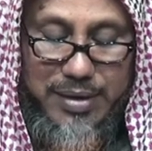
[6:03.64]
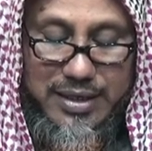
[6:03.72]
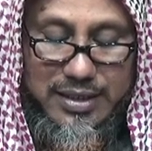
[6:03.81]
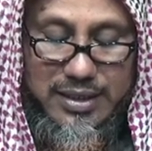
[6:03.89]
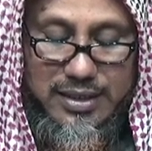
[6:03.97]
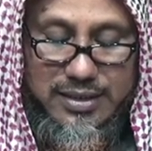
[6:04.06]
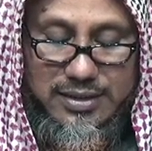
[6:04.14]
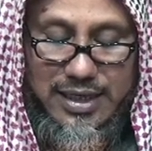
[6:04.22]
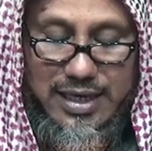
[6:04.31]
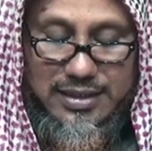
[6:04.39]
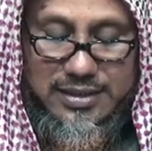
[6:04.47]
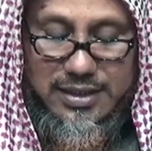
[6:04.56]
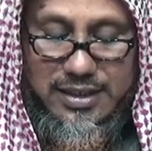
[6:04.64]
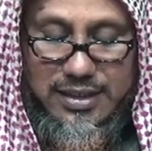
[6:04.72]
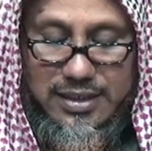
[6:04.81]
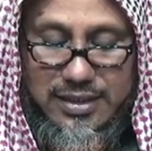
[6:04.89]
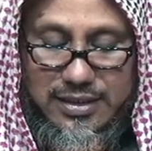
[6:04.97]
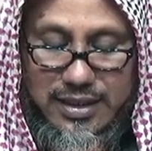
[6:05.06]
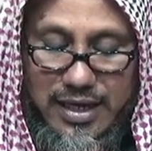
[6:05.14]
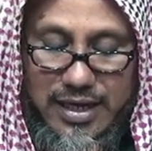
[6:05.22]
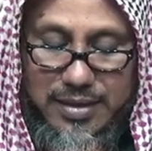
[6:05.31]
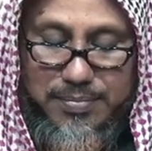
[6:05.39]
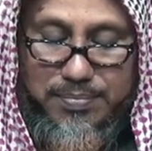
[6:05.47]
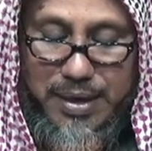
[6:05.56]
ভাগ্যে যা আছে তা
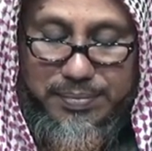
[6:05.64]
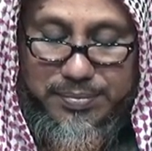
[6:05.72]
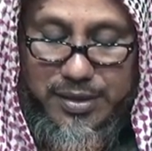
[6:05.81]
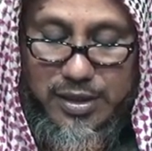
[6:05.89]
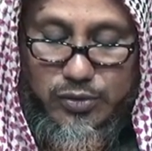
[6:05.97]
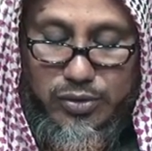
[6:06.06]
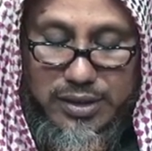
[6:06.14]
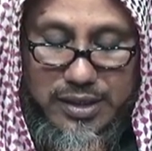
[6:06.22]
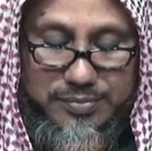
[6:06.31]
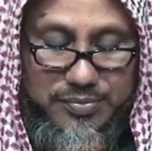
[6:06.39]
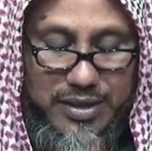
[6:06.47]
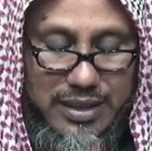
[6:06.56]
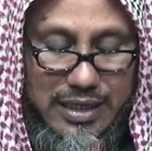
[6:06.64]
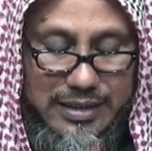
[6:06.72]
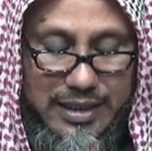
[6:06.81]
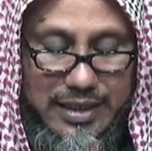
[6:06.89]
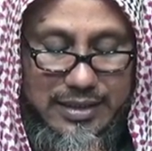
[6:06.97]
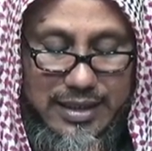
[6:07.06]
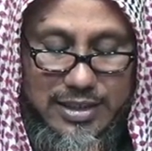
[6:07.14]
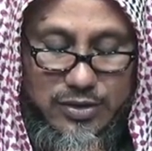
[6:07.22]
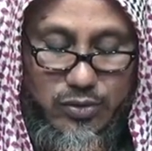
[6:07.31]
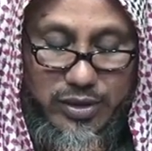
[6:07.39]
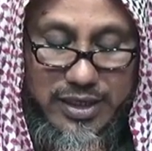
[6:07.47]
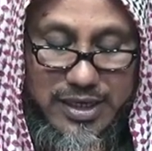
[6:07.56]
প্রাপ্তির জন্যে তাকে কাজ
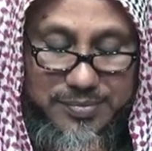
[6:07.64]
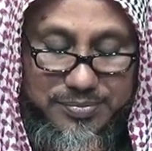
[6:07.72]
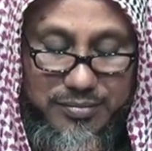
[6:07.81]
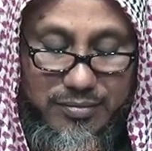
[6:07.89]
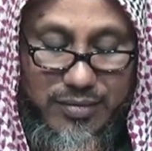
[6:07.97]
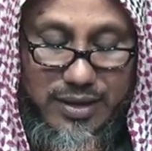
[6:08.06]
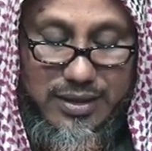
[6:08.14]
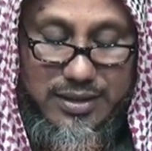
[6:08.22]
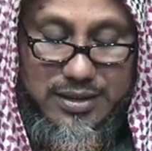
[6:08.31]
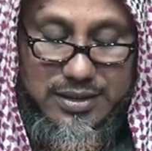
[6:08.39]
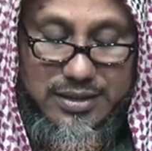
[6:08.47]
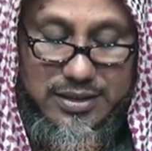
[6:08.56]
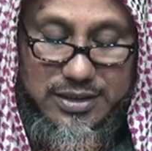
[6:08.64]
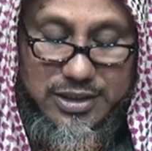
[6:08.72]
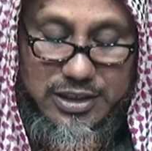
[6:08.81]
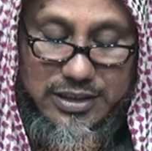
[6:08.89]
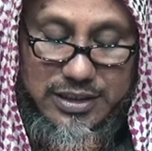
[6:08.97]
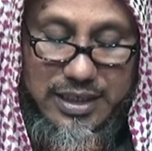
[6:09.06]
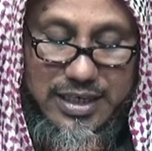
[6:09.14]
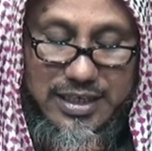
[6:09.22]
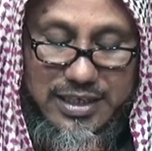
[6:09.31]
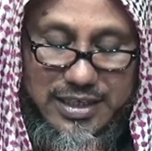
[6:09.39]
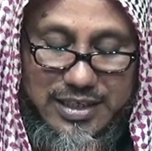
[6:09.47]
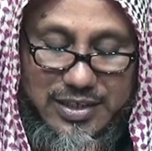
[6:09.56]
করে যেতে
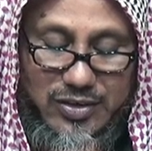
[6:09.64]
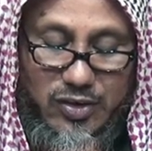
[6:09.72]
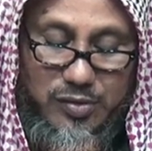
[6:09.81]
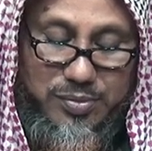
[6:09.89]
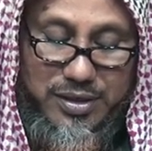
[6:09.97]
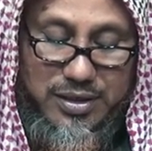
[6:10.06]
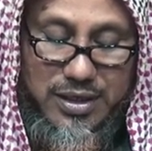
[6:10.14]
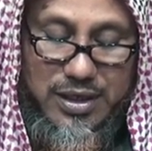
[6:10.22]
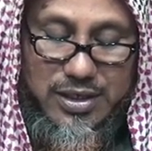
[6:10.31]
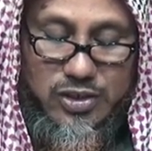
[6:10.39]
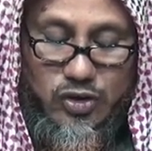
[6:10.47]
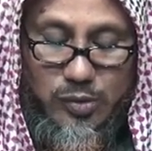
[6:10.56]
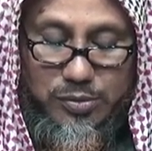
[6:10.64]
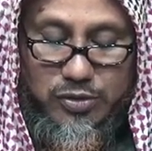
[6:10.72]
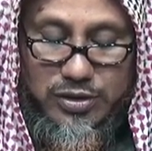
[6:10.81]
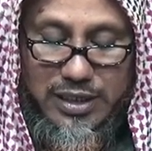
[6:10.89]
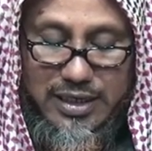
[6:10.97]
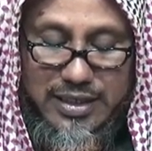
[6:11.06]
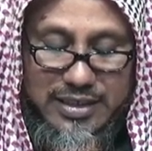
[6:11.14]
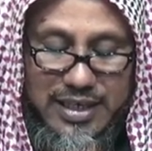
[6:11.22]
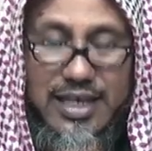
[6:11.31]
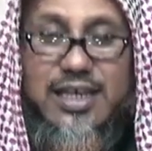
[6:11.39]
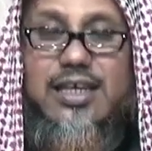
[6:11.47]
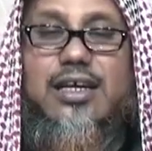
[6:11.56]
হবে সব কিছু জানেন
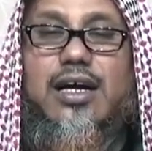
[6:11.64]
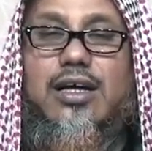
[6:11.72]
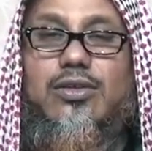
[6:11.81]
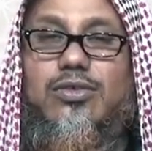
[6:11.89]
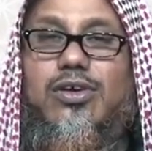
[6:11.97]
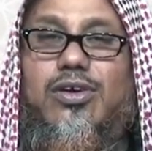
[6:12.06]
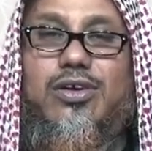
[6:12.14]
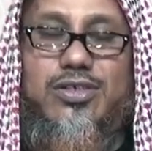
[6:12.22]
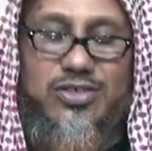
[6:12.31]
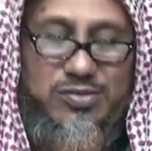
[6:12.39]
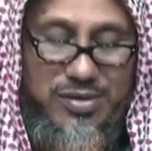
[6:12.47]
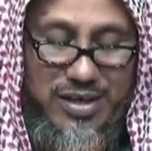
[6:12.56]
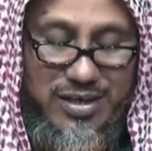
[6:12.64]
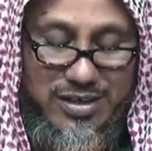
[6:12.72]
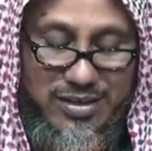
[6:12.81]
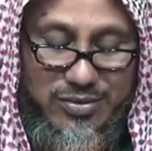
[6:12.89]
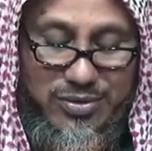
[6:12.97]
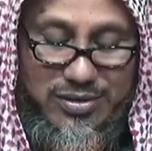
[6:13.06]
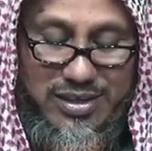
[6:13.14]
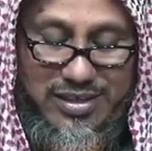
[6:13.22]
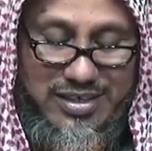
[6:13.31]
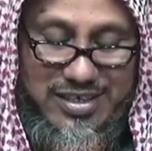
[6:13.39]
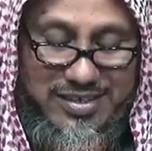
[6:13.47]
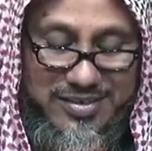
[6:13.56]
কে আল্লাহ সুবাহান
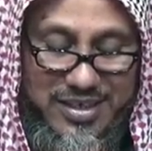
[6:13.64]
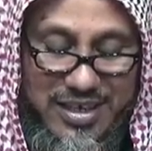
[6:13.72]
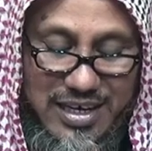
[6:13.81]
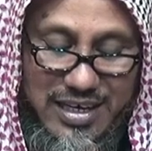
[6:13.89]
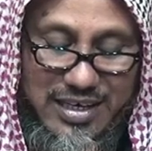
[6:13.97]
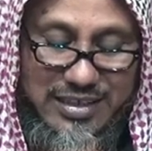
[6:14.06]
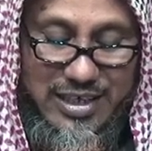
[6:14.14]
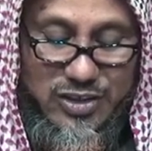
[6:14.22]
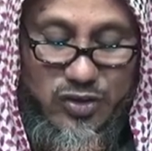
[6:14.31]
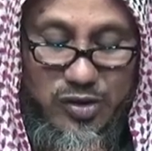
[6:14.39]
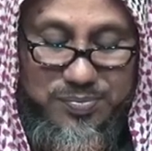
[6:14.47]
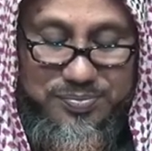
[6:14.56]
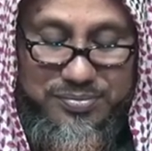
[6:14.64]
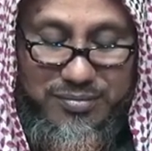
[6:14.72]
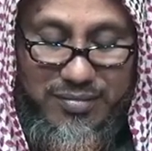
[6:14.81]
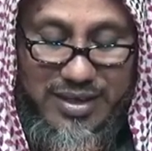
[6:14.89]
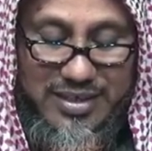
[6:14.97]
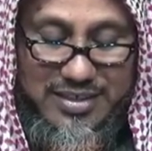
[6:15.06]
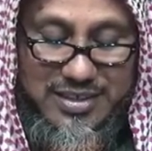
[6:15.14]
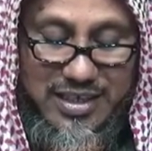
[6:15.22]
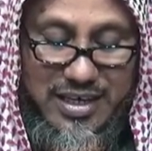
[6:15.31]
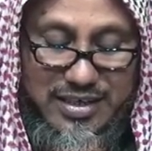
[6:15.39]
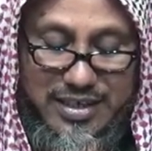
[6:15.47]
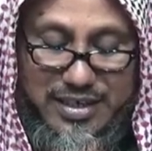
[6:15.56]
আল্লাহ তালা সব
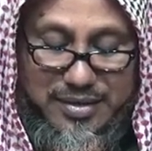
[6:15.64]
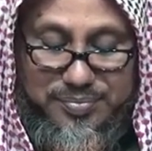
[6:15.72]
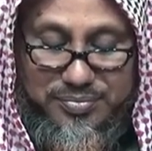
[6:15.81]
জানেন